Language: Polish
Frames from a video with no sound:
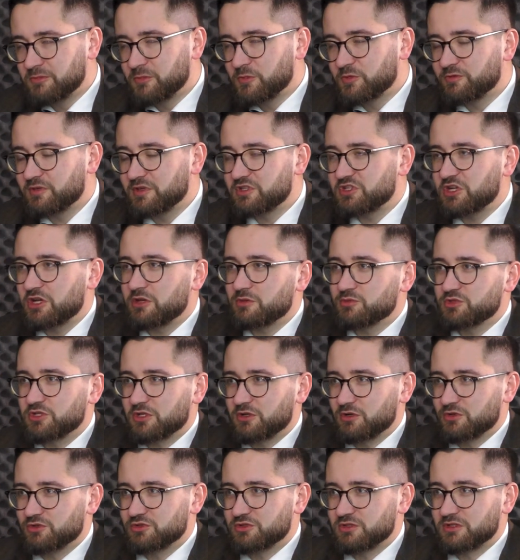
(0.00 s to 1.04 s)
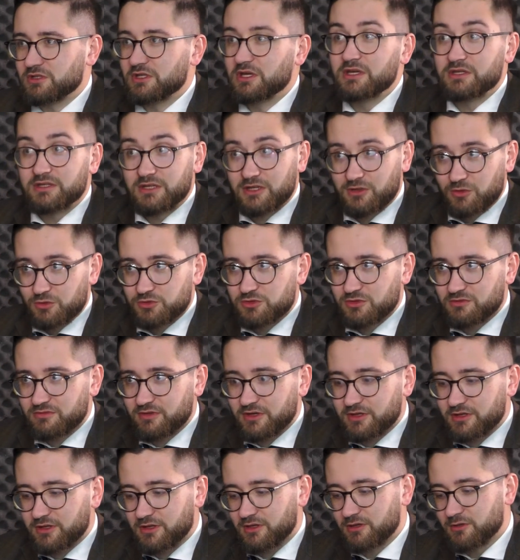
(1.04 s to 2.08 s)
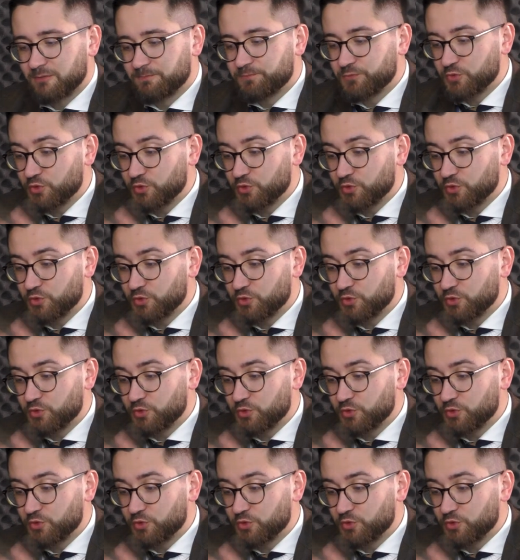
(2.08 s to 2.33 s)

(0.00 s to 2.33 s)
Zwiększają się koszty. Jak chodzi o węgiel,